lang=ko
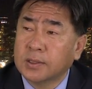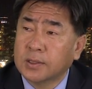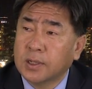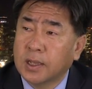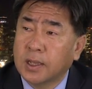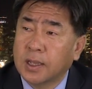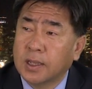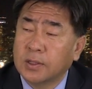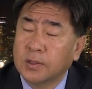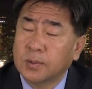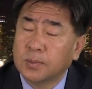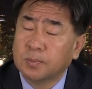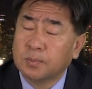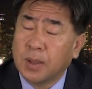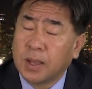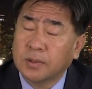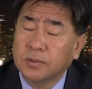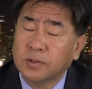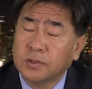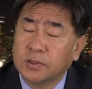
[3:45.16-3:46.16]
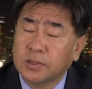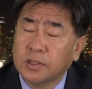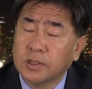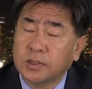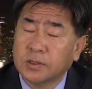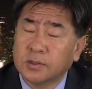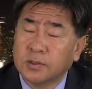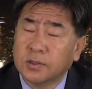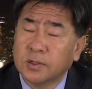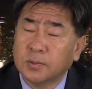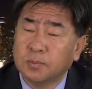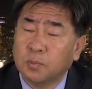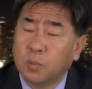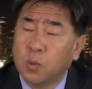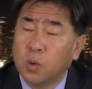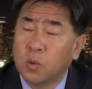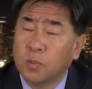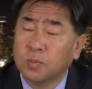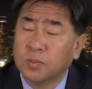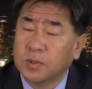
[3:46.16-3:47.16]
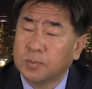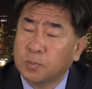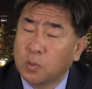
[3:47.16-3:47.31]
어, 반드시 그거는 보험,